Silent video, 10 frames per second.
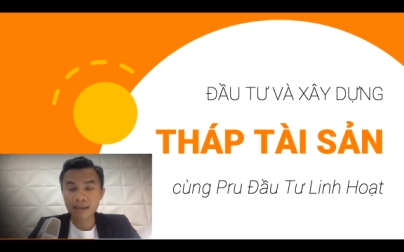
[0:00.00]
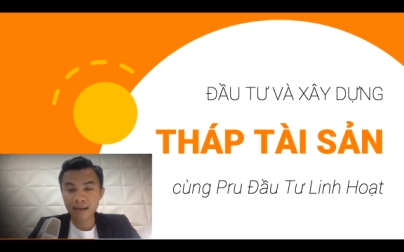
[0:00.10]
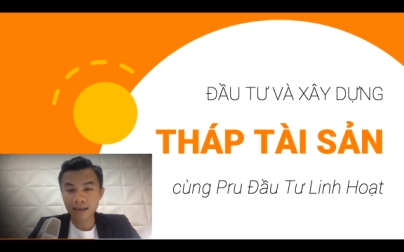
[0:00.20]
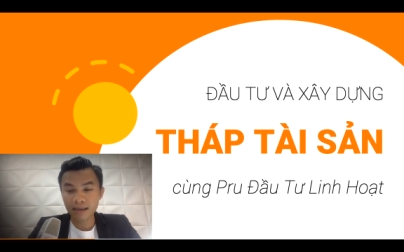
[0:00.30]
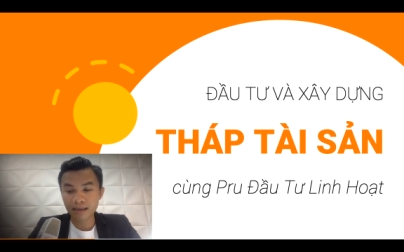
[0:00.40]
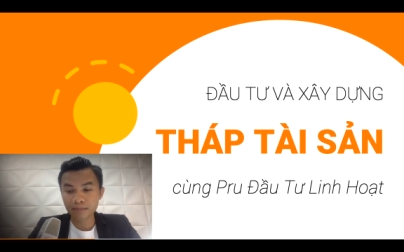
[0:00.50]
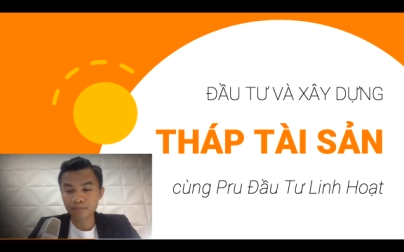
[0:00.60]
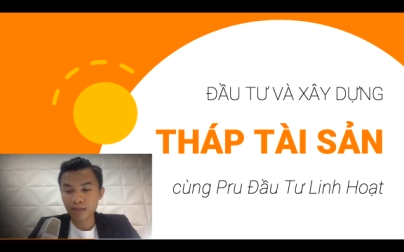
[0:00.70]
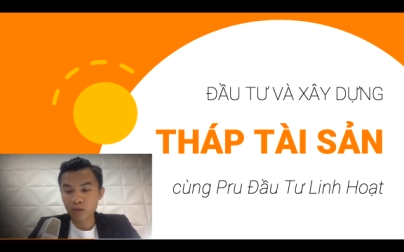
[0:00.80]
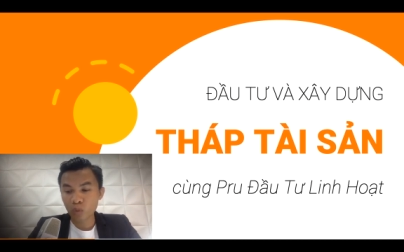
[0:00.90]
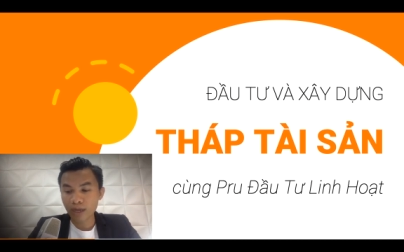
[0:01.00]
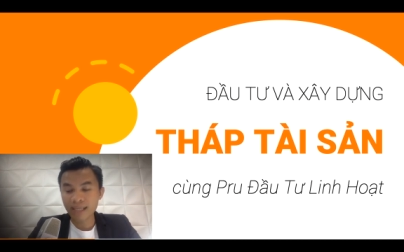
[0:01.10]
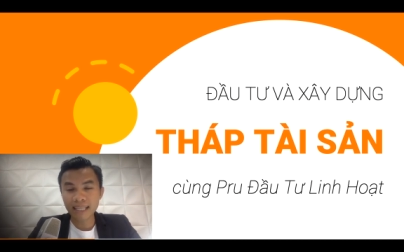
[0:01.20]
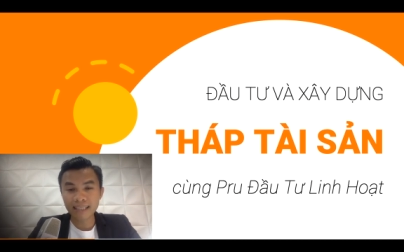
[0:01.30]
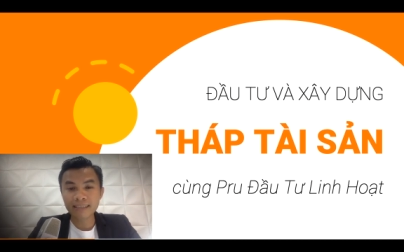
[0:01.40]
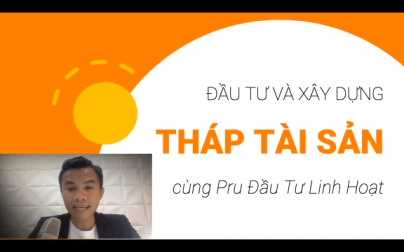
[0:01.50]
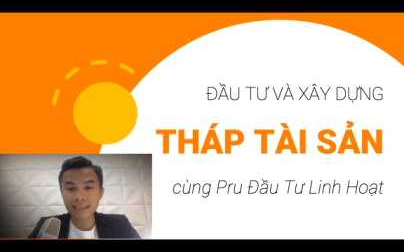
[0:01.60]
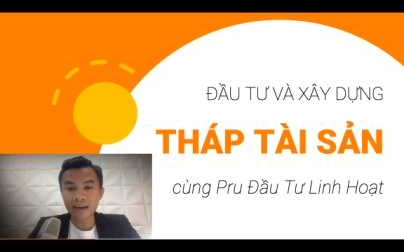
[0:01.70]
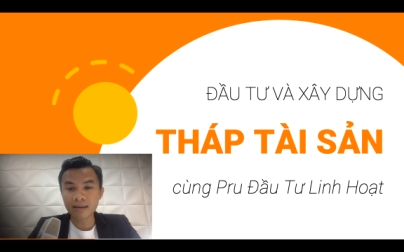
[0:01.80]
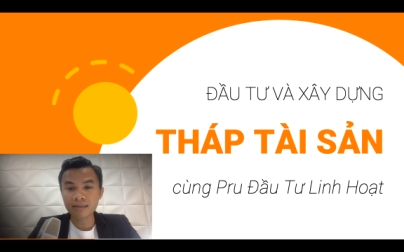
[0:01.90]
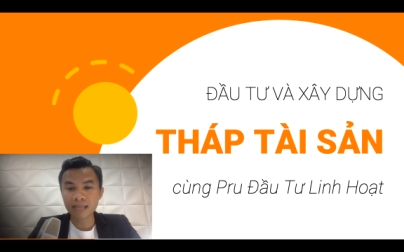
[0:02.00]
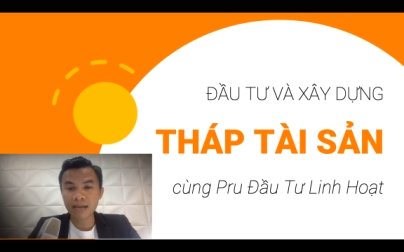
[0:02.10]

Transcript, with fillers: à, quản lý tài chính cá nhân,